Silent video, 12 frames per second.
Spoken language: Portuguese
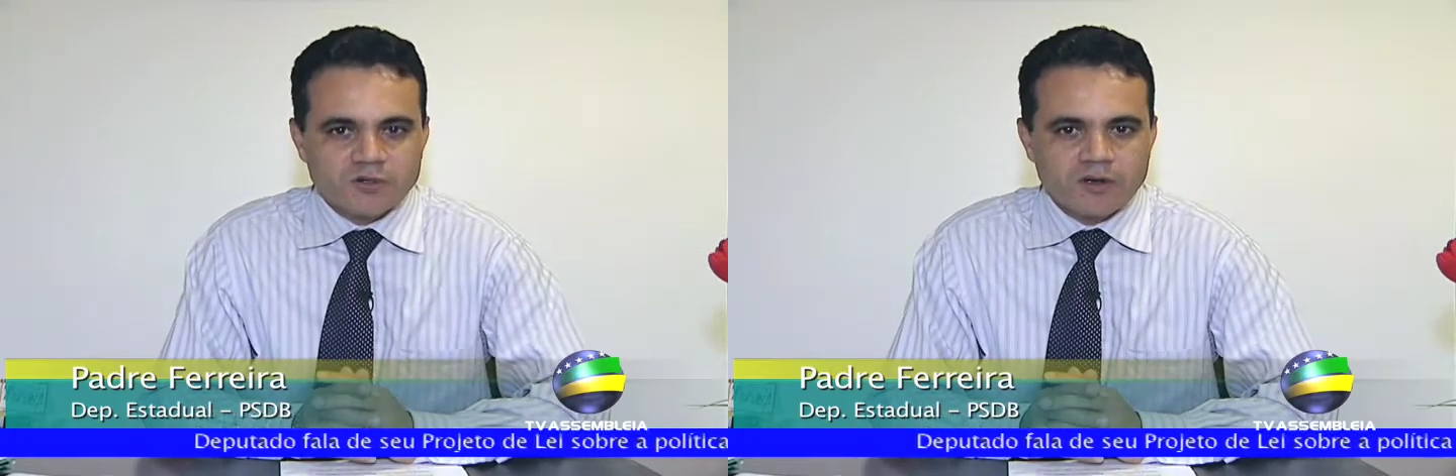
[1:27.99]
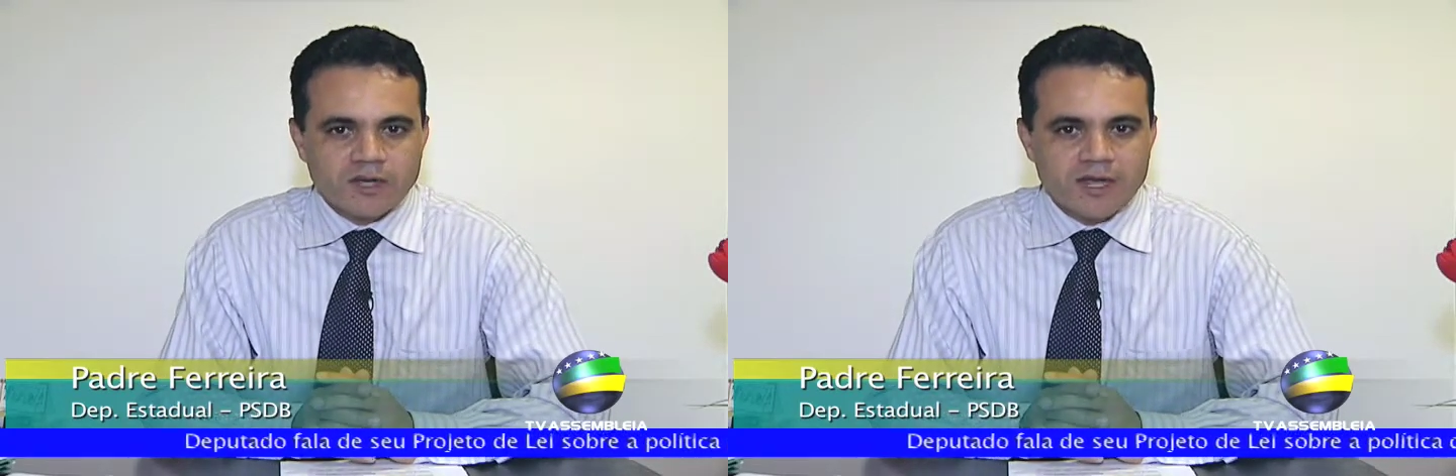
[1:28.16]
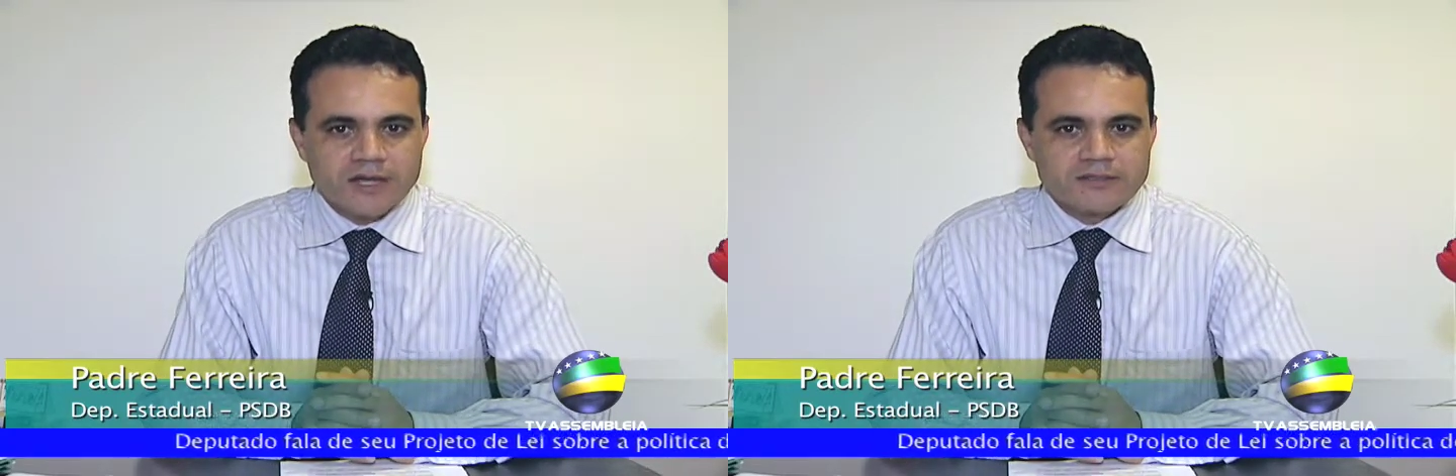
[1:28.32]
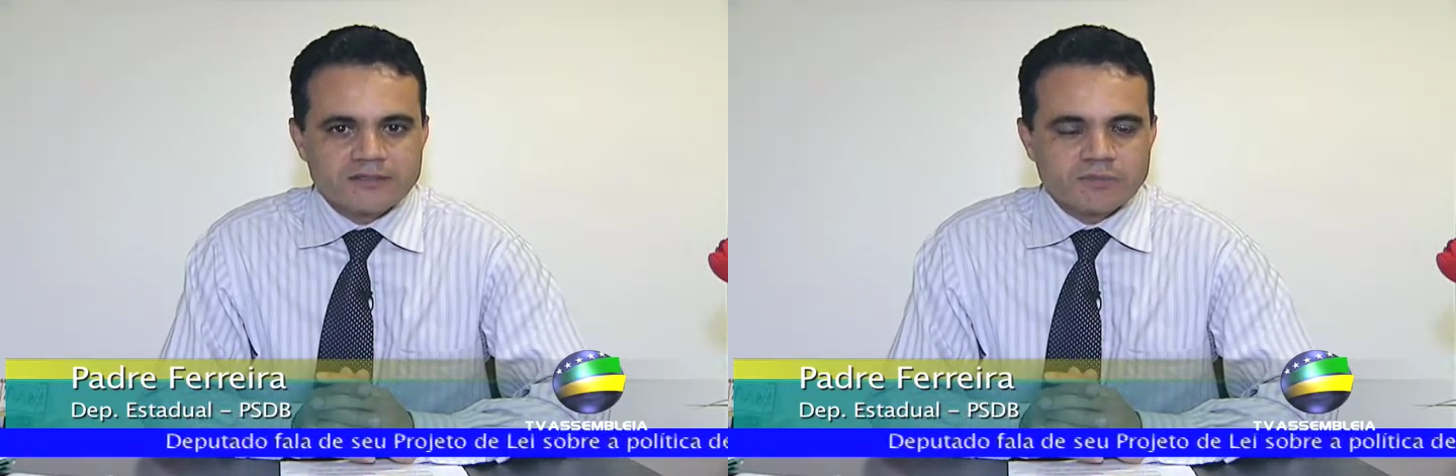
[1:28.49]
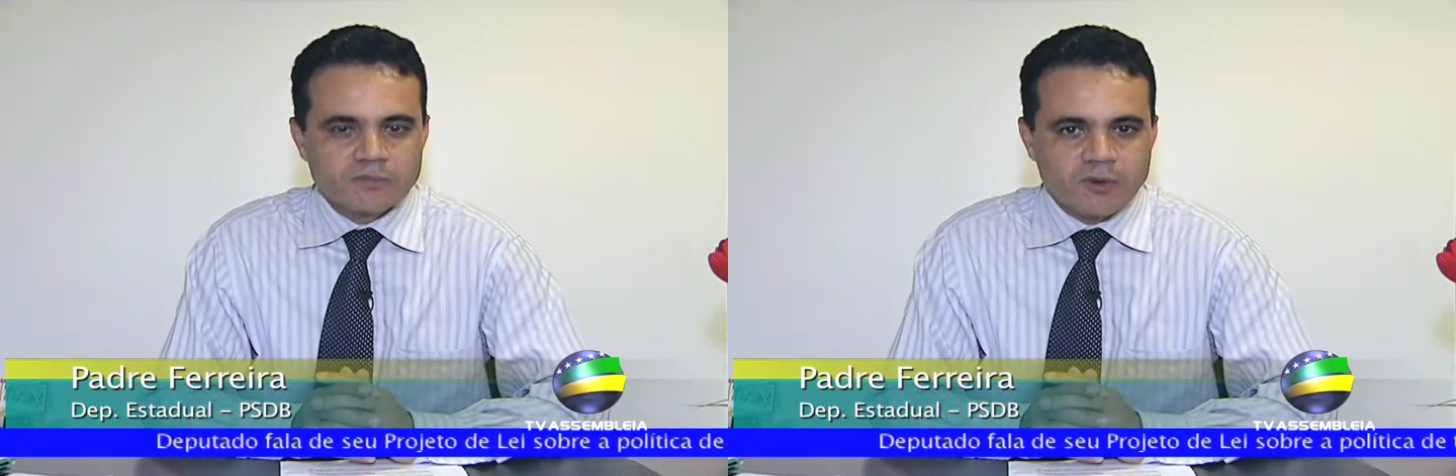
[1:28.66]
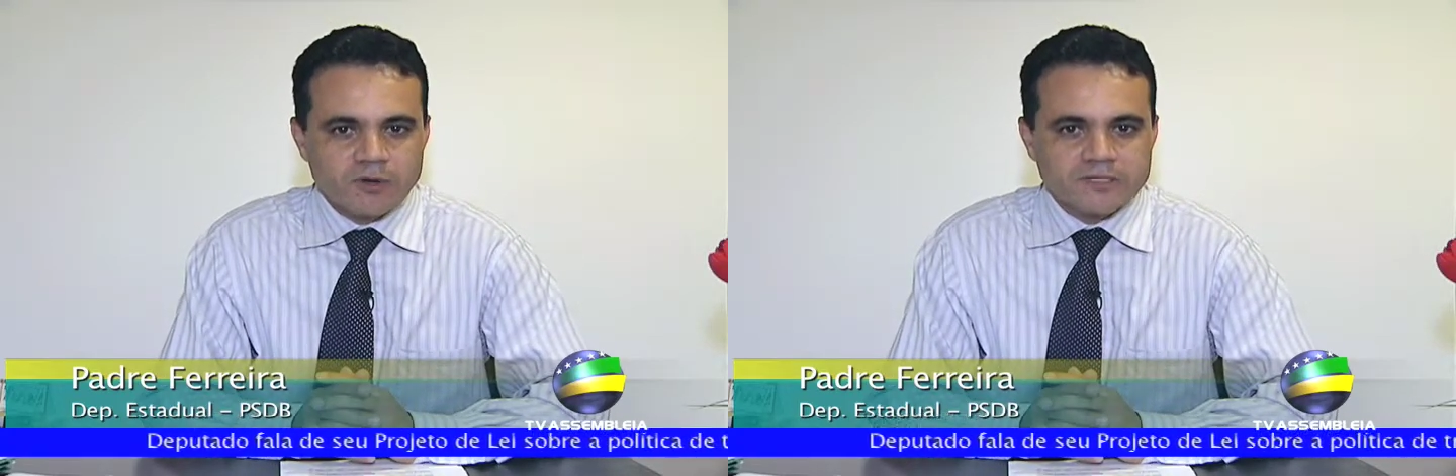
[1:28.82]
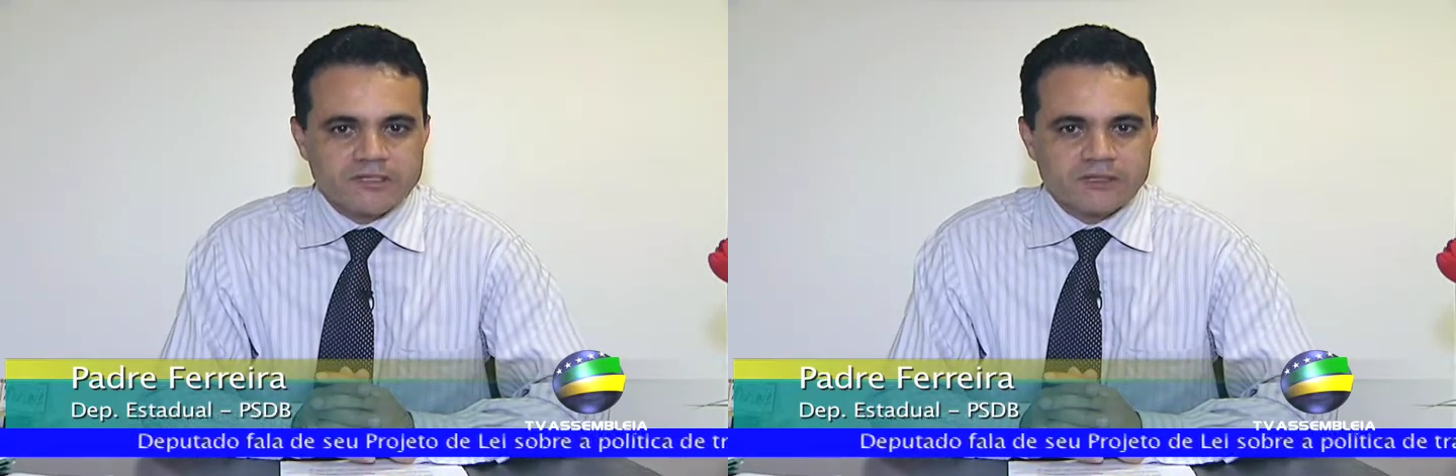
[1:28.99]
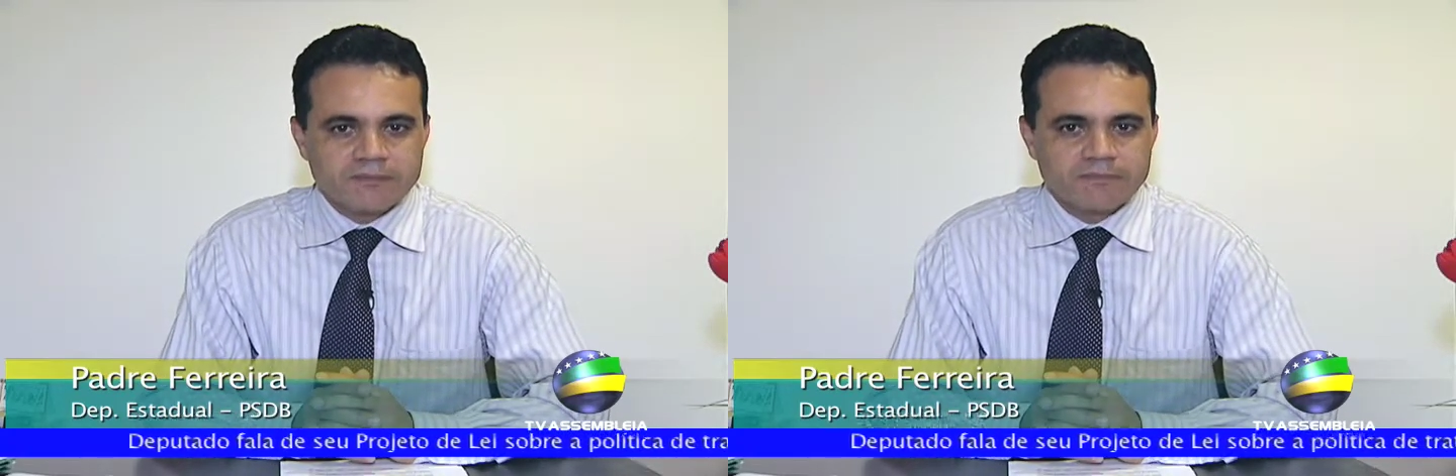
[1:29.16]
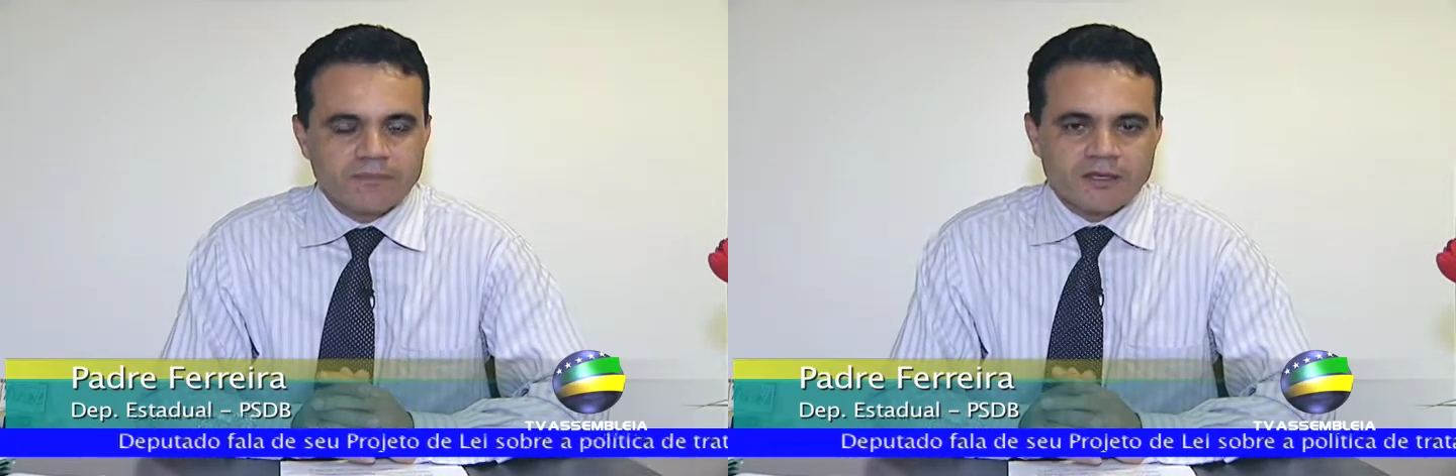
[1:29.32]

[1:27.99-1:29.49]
Goiás possa,